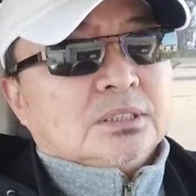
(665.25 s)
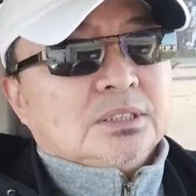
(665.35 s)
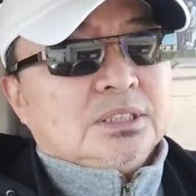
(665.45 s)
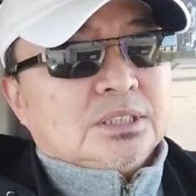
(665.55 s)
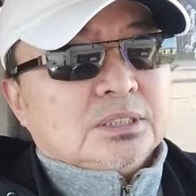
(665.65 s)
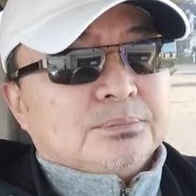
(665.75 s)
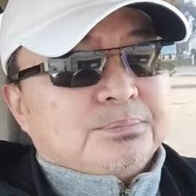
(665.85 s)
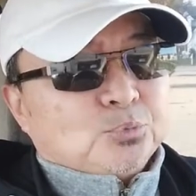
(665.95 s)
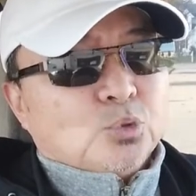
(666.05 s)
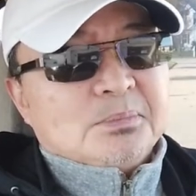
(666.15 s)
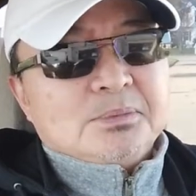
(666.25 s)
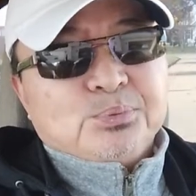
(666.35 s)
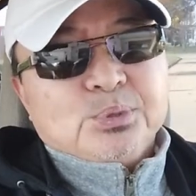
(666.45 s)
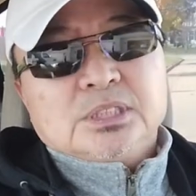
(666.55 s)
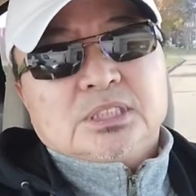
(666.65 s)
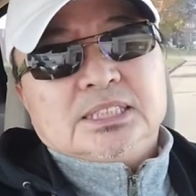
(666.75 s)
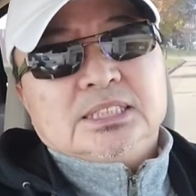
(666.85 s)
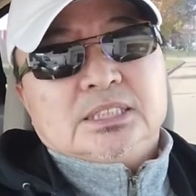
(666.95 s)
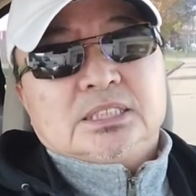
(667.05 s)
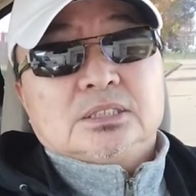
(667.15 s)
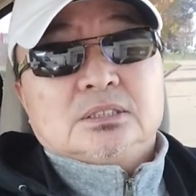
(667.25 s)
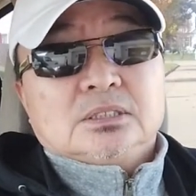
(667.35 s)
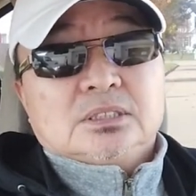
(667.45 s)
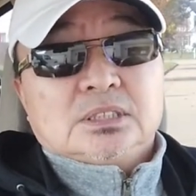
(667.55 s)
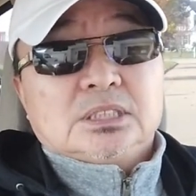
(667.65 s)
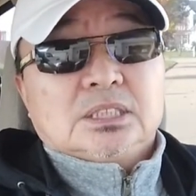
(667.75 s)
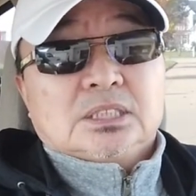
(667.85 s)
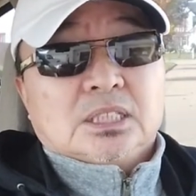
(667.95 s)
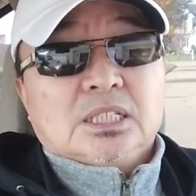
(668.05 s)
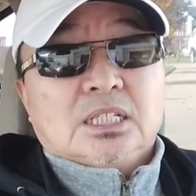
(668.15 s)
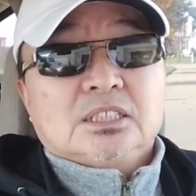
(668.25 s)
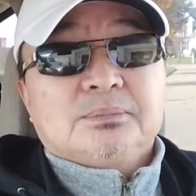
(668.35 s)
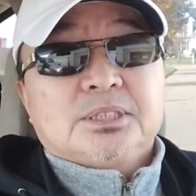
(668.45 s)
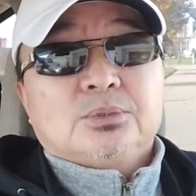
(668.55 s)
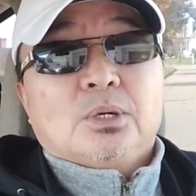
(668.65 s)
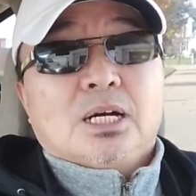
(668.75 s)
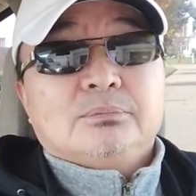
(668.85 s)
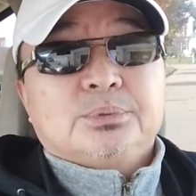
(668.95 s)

你我们不是仅仅是是一个成年人，特别是我啊，